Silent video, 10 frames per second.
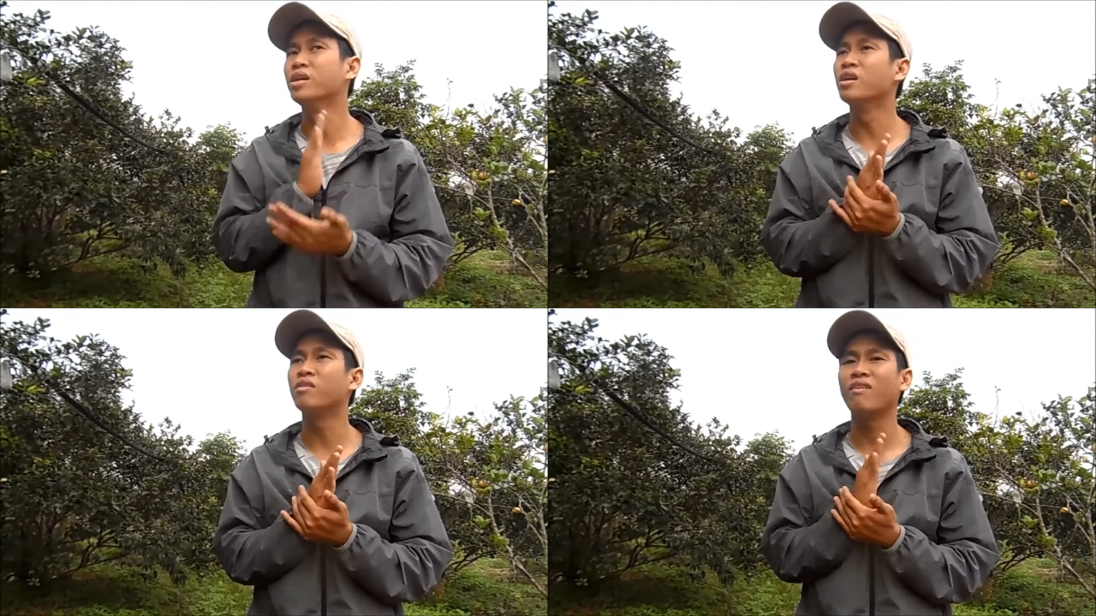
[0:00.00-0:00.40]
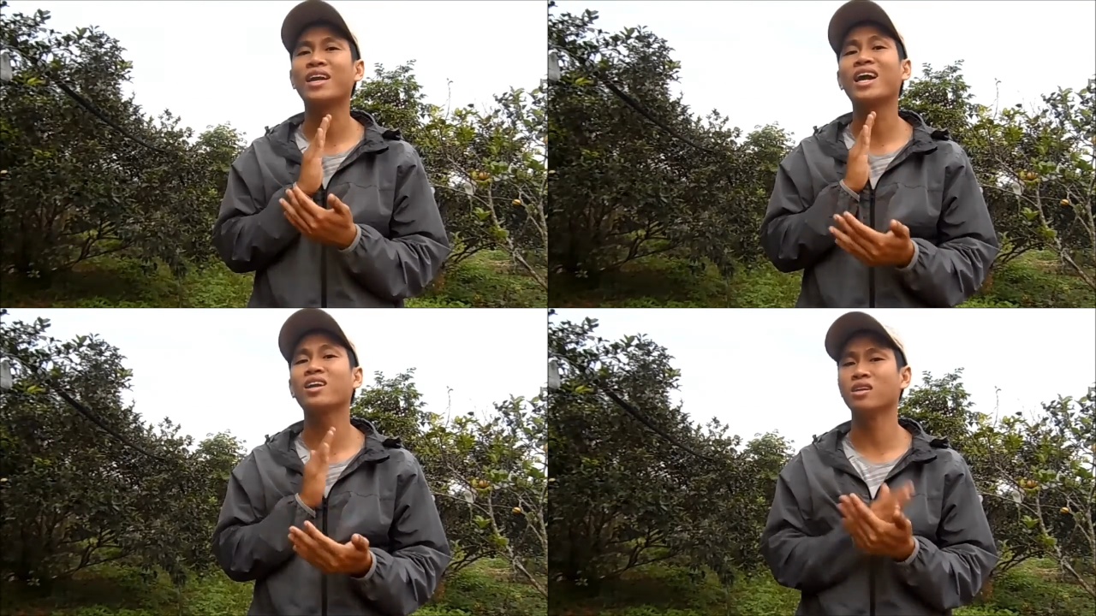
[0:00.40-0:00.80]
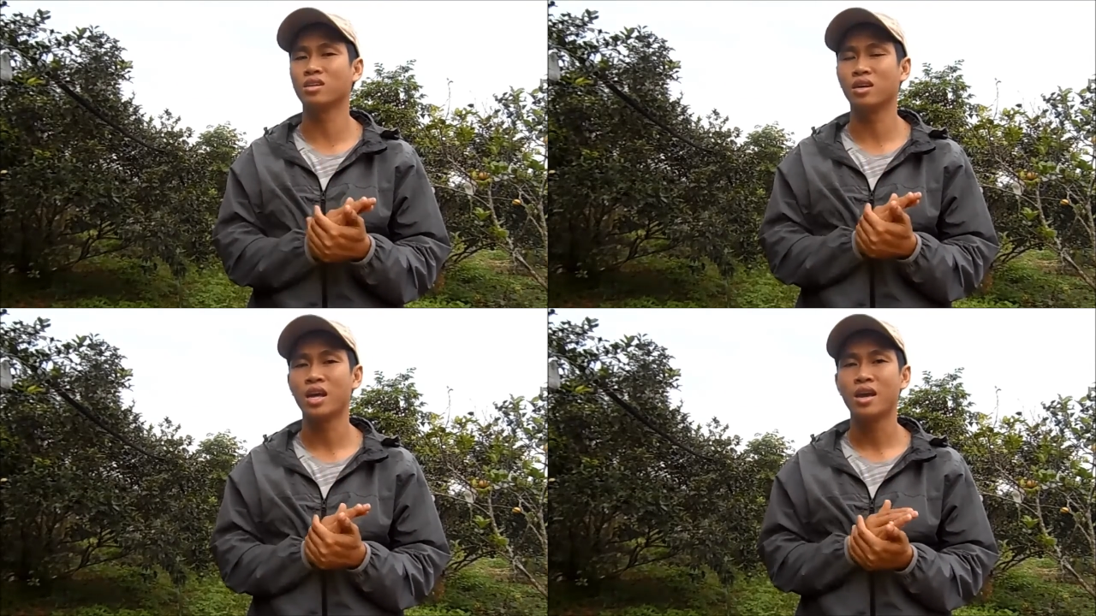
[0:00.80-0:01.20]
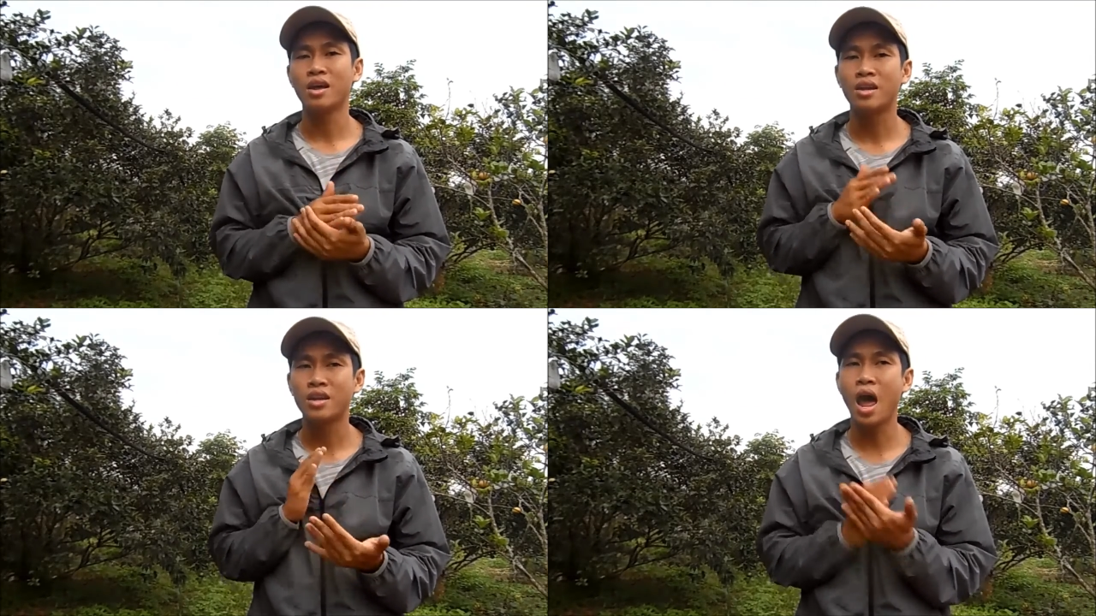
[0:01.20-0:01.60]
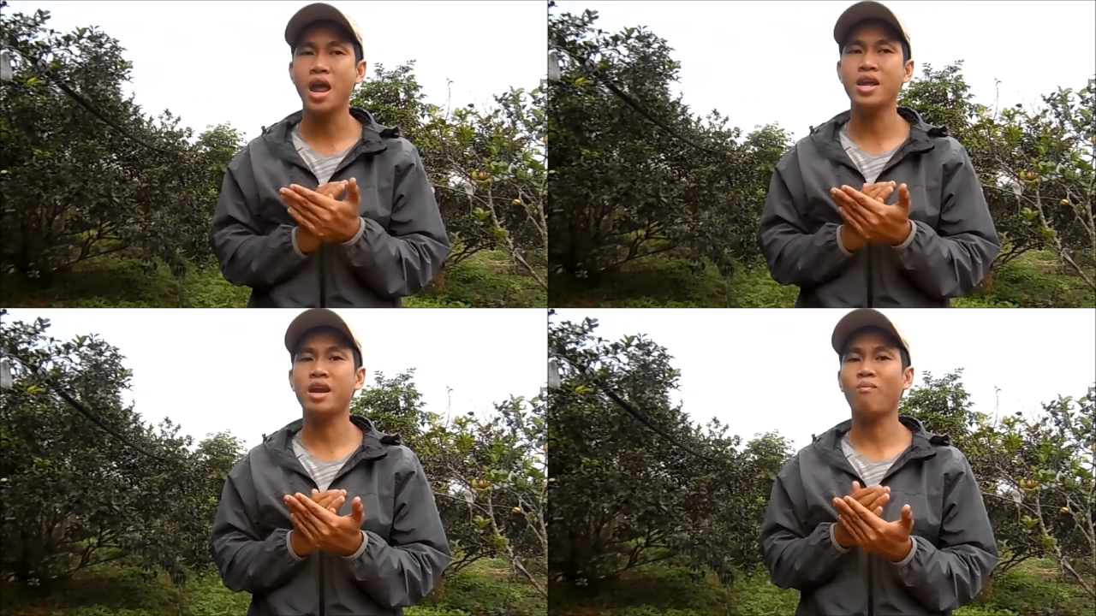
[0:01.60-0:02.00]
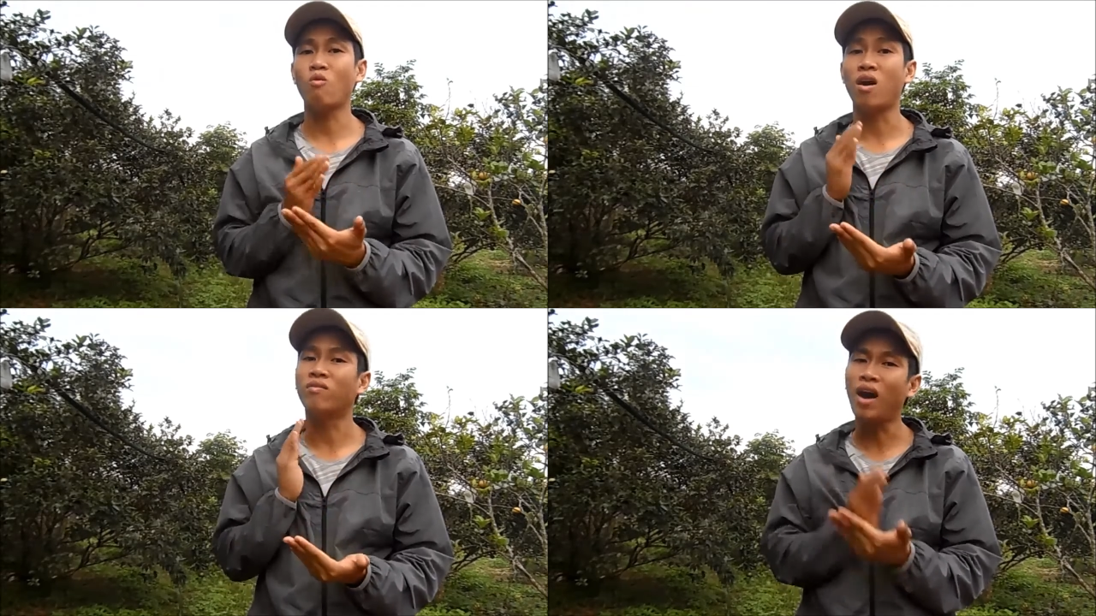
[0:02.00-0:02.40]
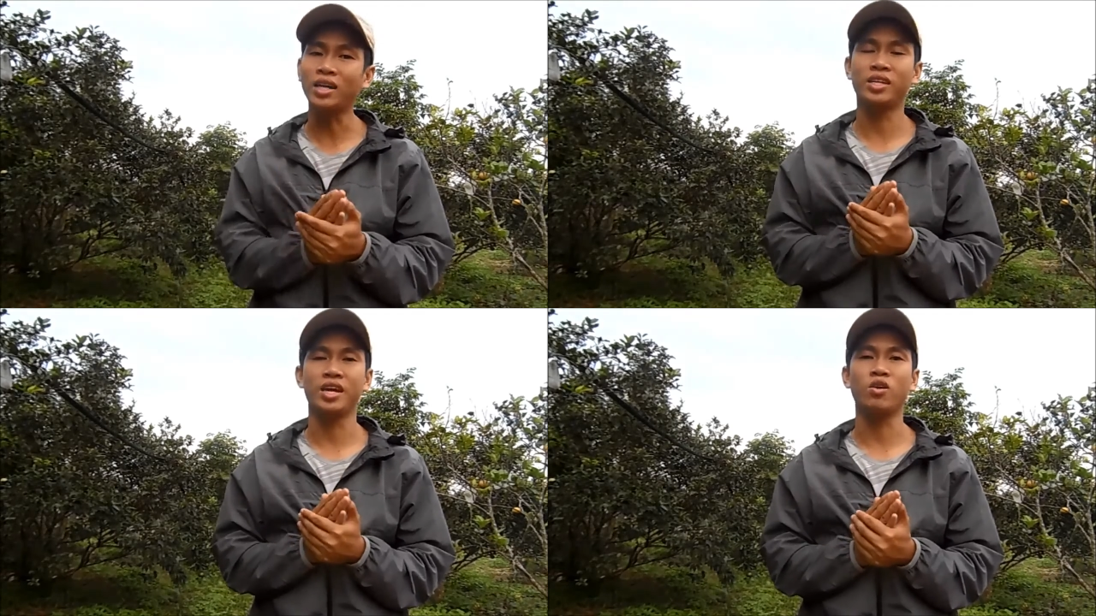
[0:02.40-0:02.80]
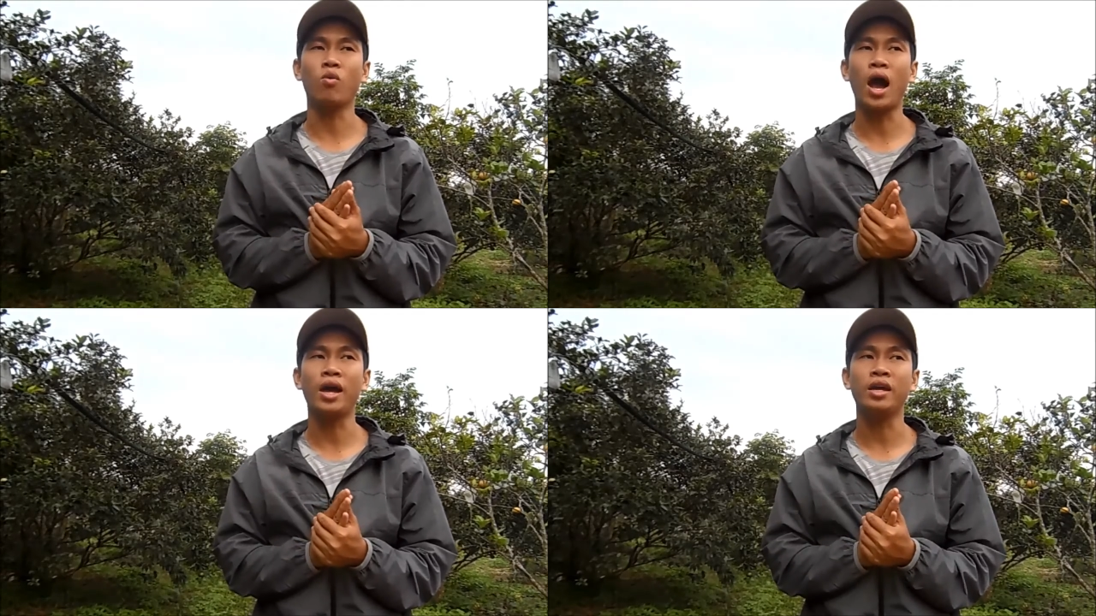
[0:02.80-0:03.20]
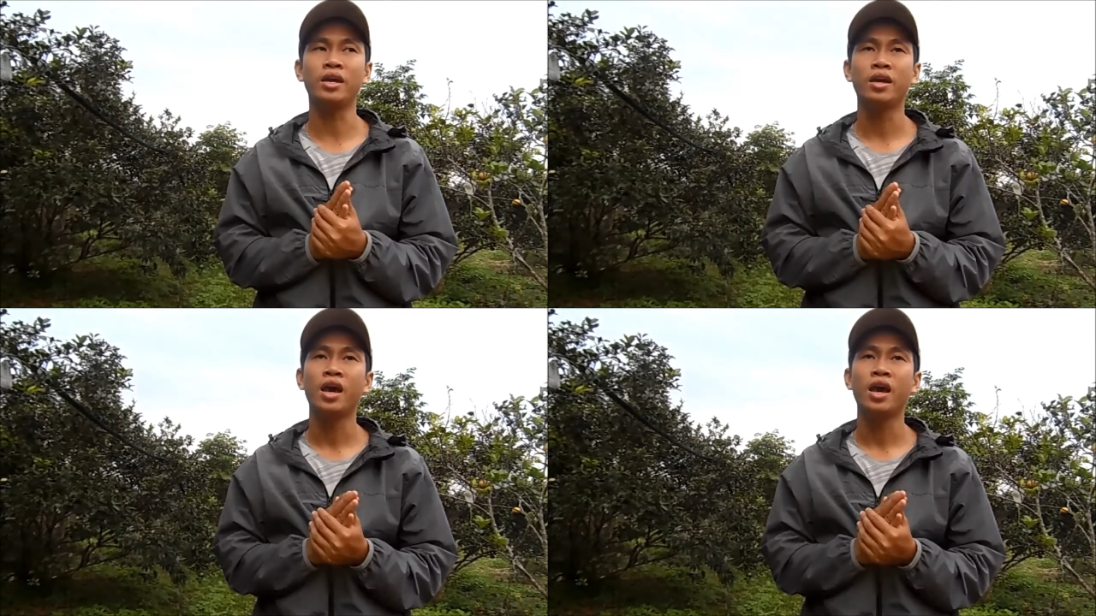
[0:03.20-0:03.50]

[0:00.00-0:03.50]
đường và năng lượng đến các bộ phận phát triển của cây.